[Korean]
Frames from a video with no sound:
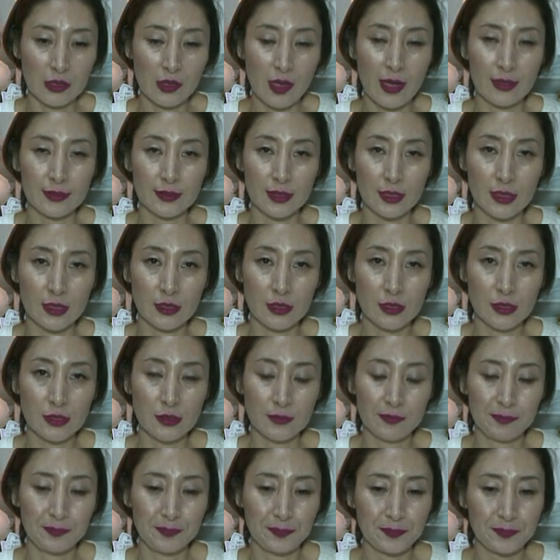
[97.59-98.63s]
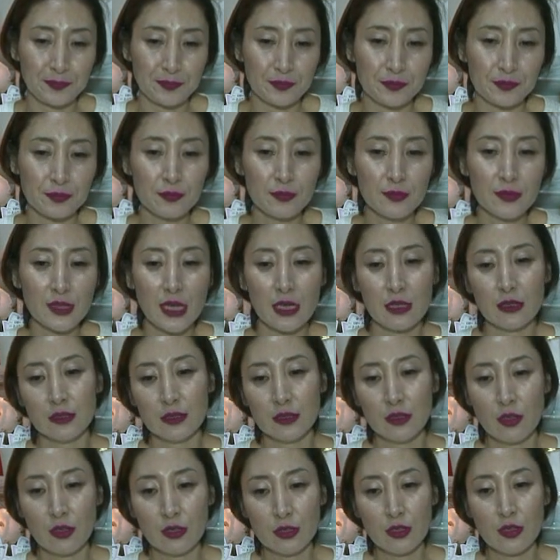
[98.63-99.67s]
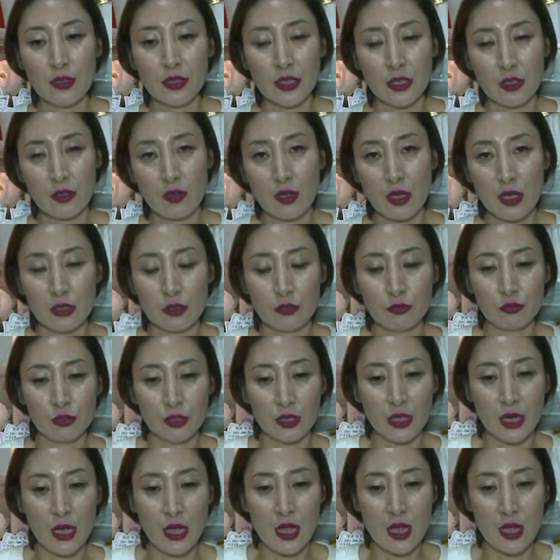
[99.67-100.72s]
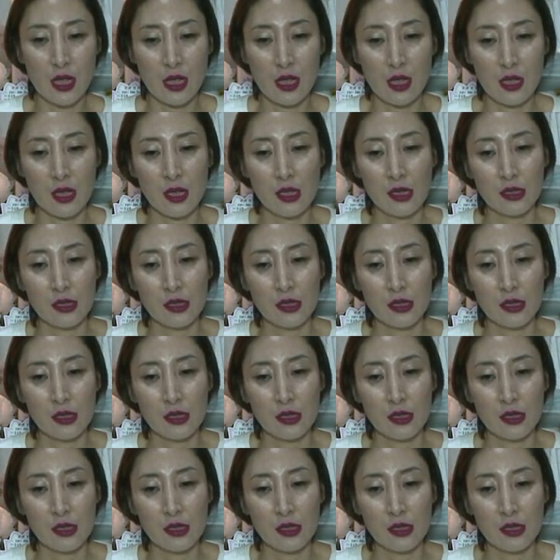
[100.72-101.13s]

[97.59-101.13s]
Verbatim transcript: 닭띠는 서서히 잃어가는 운이라